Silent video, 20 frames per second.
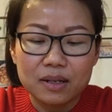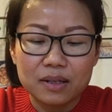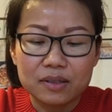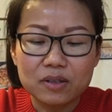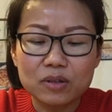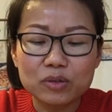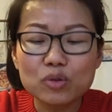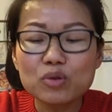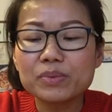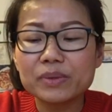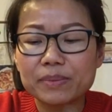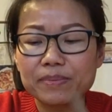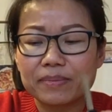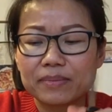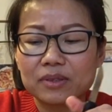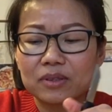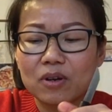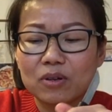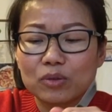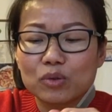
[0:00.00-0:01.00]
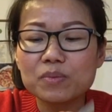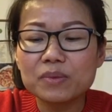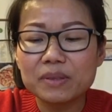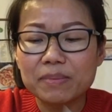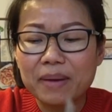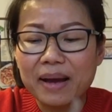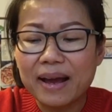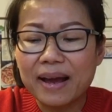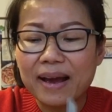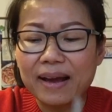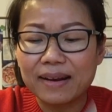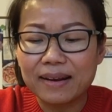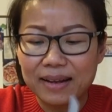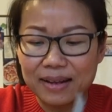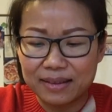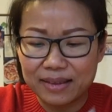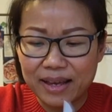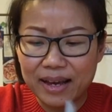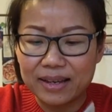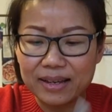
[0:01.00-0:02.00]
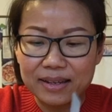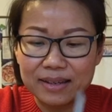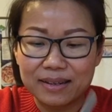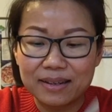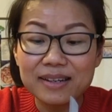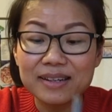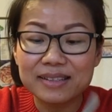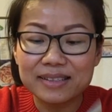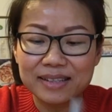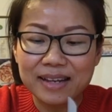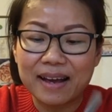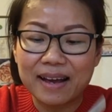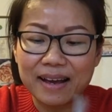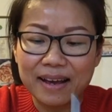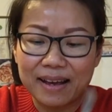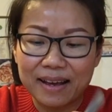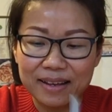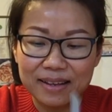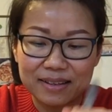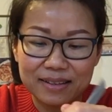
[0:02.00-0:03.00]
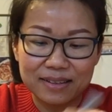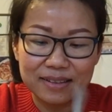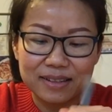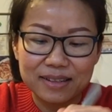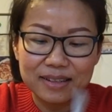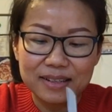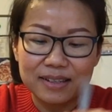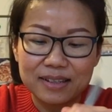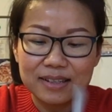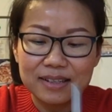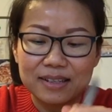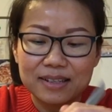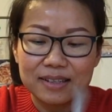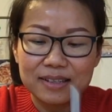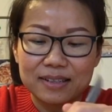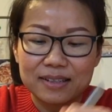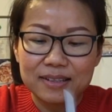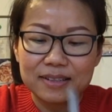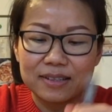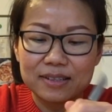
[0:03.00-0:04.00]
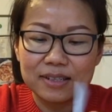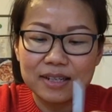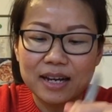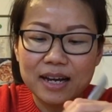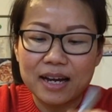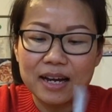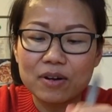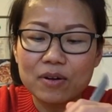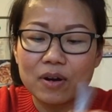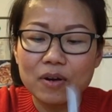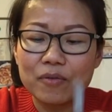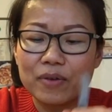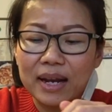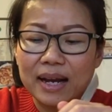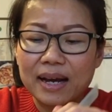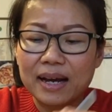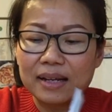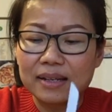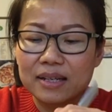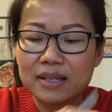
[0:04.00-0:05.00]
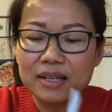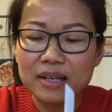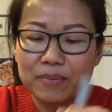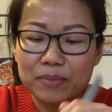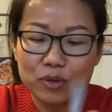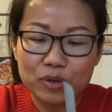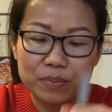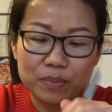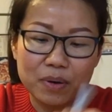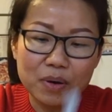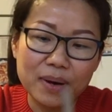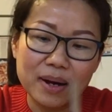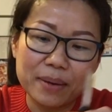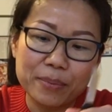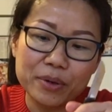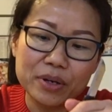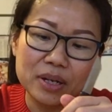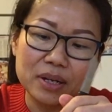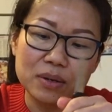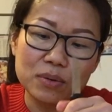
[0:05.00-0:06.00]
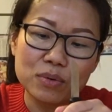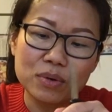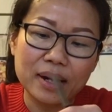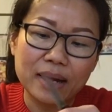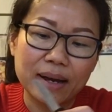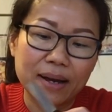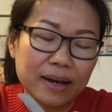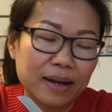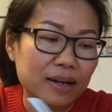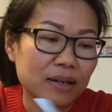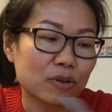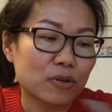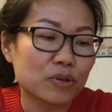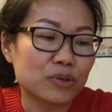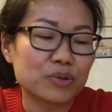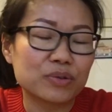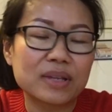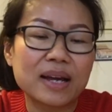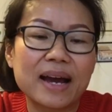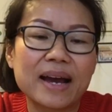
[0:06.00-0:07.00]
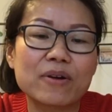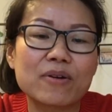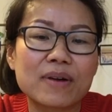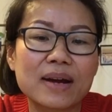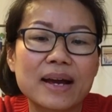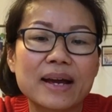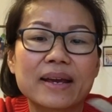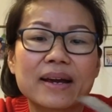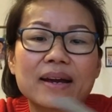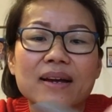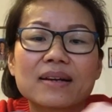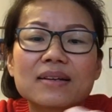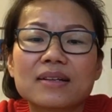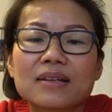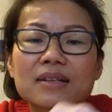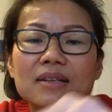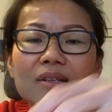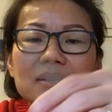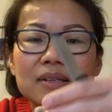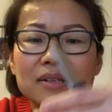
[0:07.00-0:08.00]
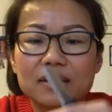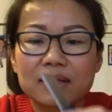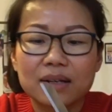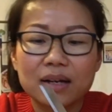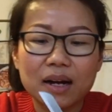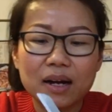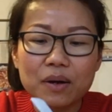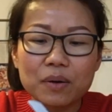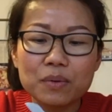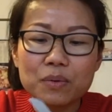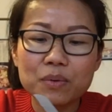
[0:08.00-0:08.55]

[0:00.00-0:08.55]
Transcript: สองทุ่มสองทุ่มสินั่นแหละแต่ไอเลิกช้า ช้ากว่าเวลาที่กำหนดเพราะว่าพอดีลูกค้าคนสุดท้ายของไออ่ะเขา